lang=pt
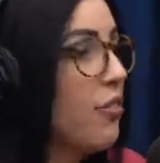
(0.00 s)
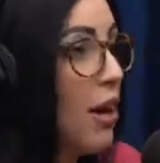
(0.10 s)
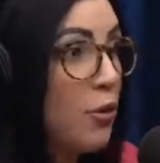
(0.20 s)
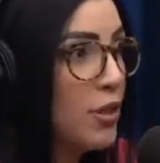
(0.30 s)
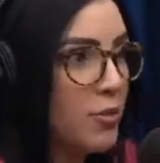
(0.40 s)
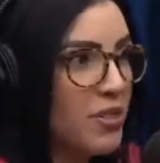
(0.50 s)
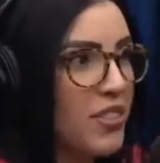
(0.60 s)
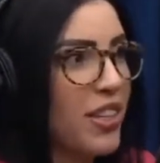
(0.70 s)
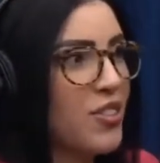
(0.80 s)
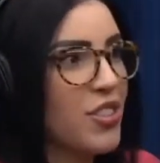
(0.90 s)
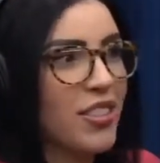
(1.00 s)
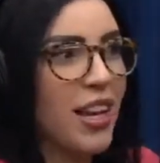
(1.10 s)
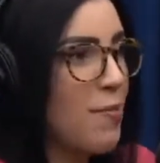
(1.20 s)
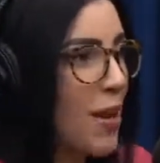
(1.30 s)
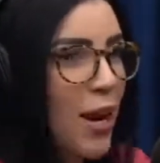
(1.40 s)
Foi a, a última, última vez. vez. De
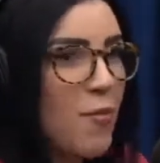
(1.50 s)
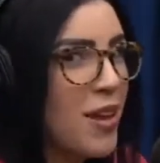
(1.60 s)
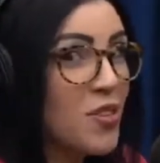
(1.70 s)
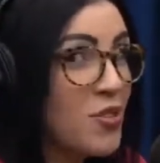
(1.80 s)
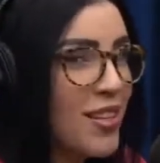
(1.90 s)
lá para cá o Brasil só